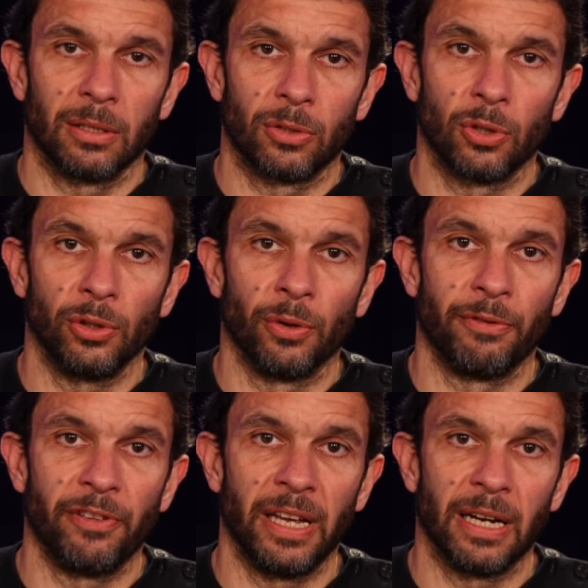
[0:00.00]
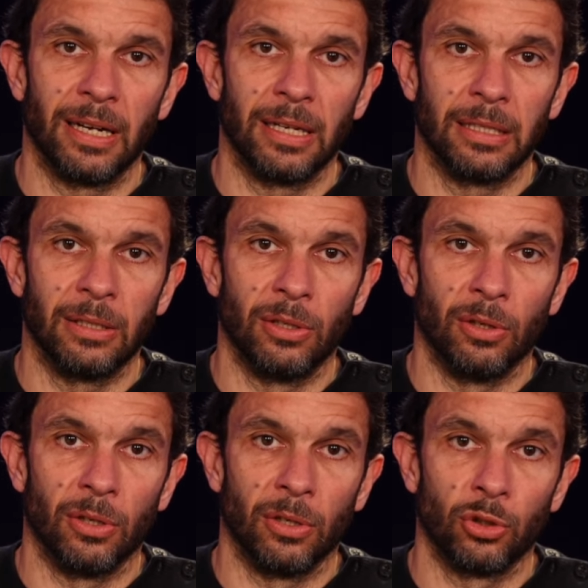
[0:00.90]
s'oriente vers
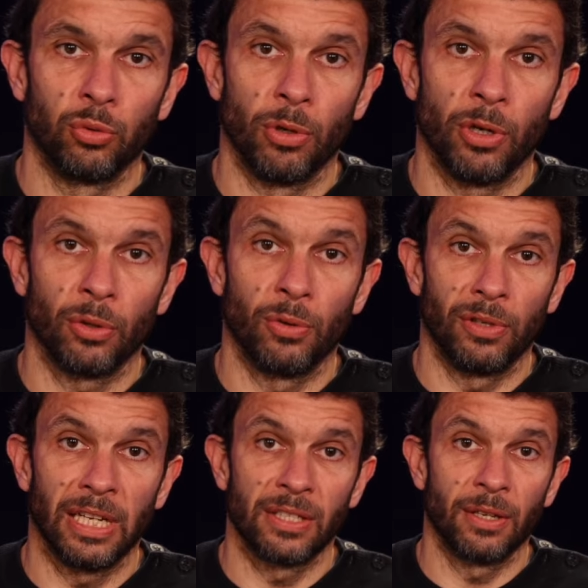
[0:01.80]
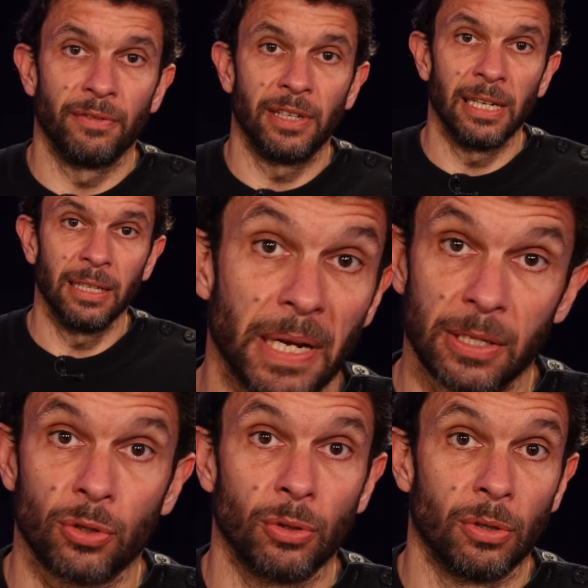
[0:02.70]
le joueur d'Aston Villa
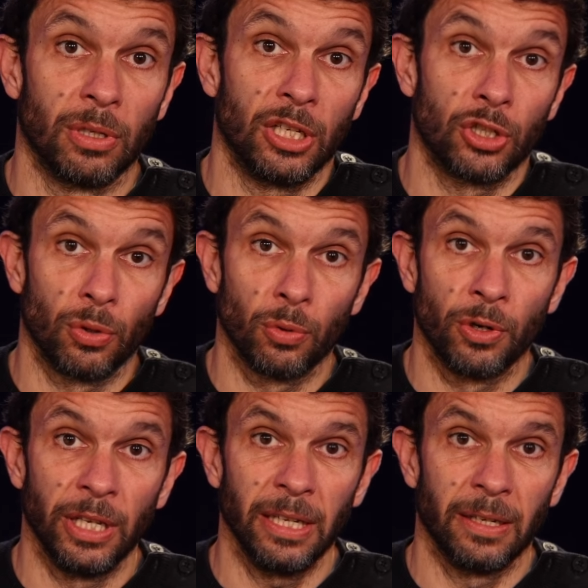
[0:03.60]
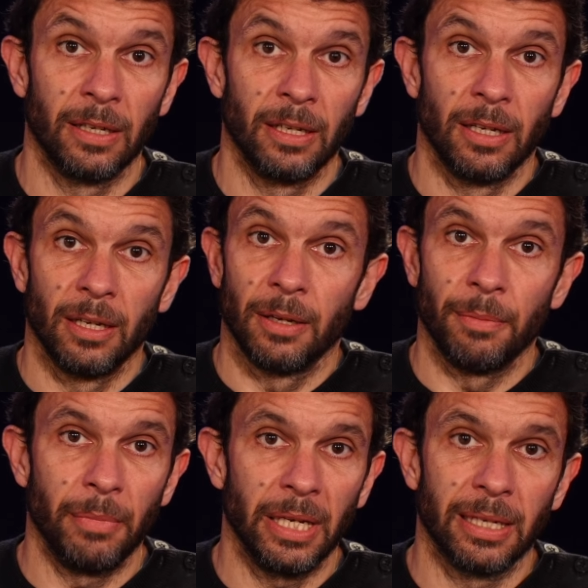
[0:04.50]
parce que Deschamps le connaît,
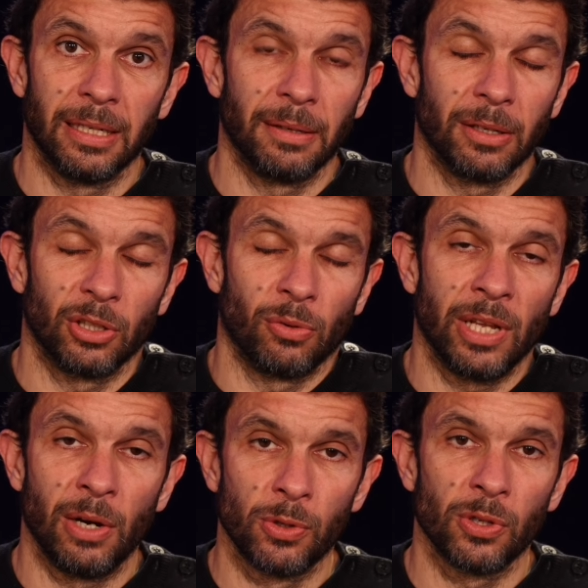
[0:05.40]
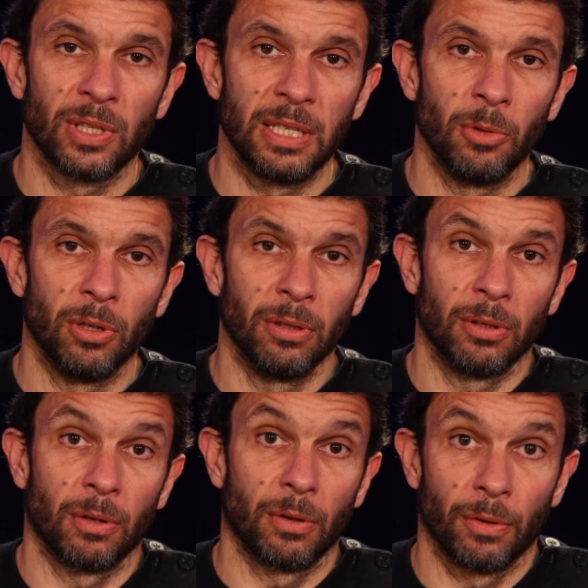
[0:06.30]
mais euh, on a le sentiment,
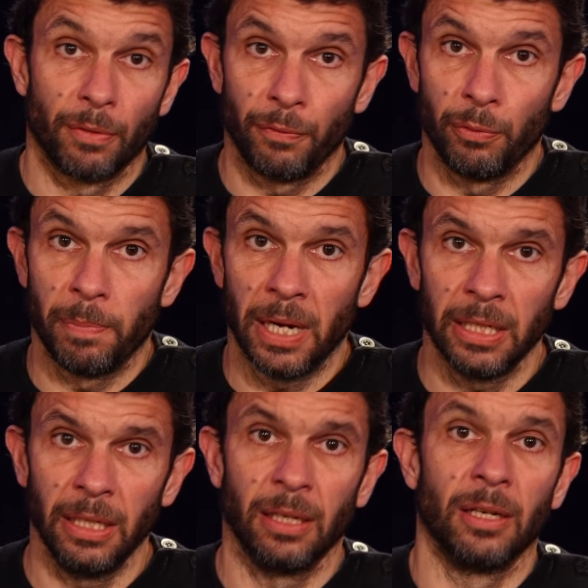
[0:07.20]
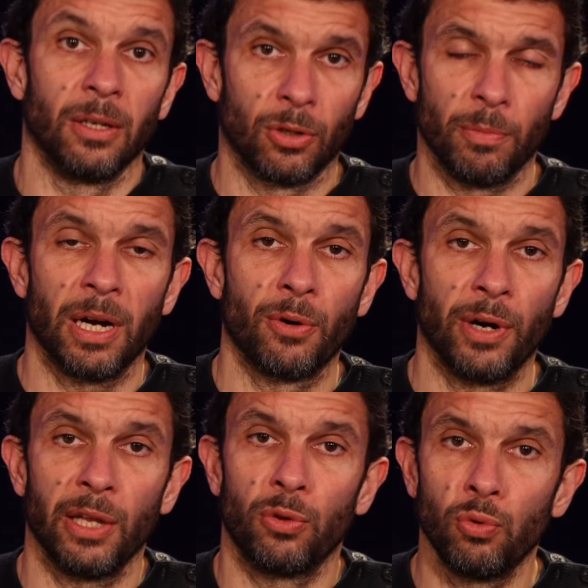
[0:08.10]
vu de Paris, que
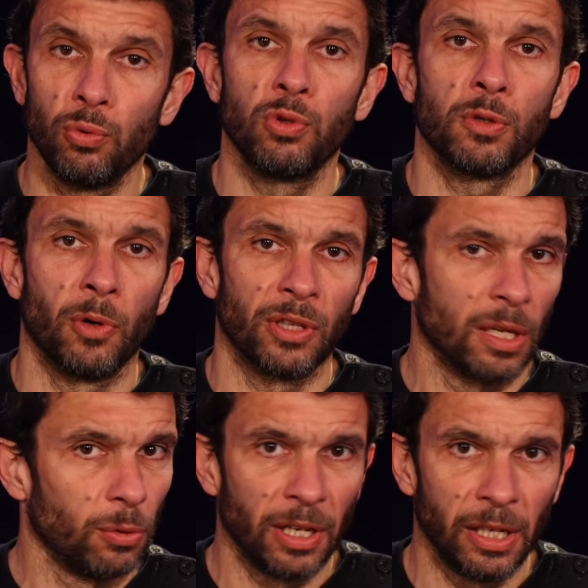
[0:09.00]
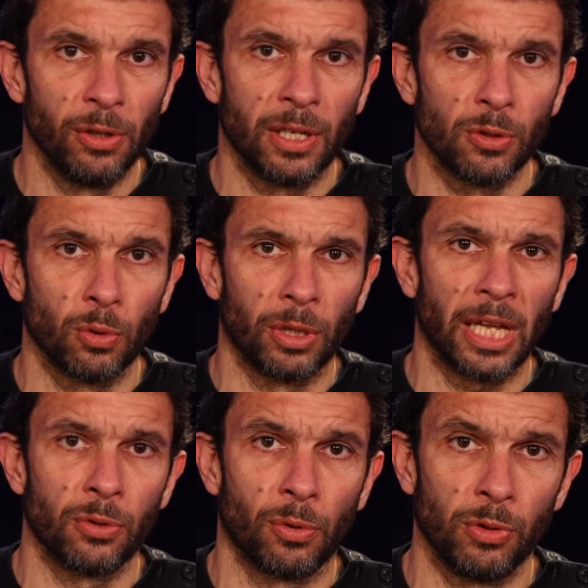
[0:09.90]
Barcola est tout doucement en train de grignoter son
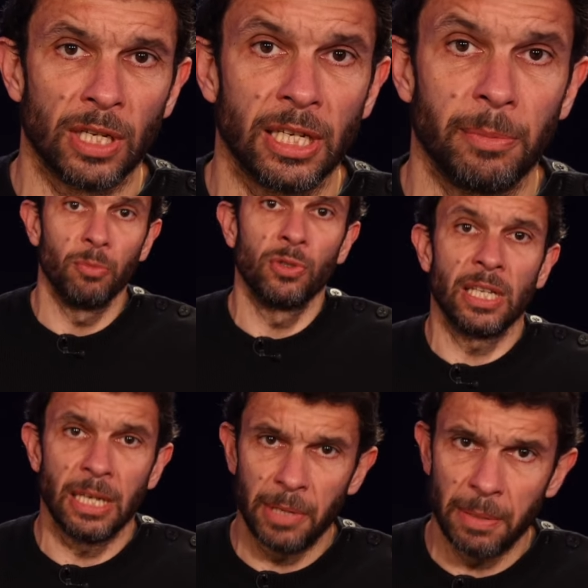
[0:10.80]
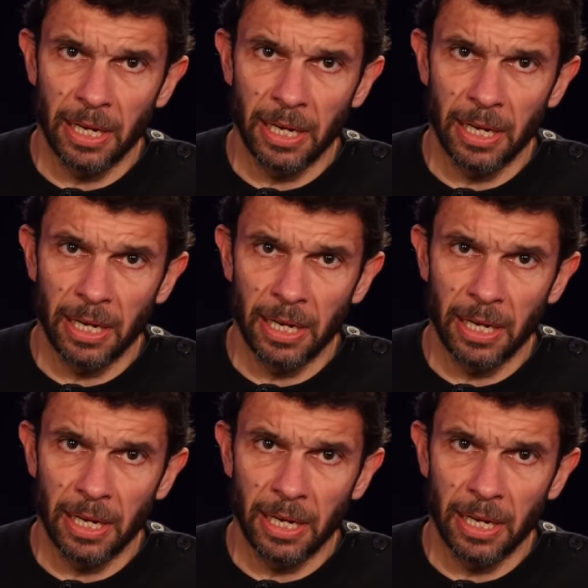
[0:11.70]
retard sur Moussa Diaby. Moussa Diaby a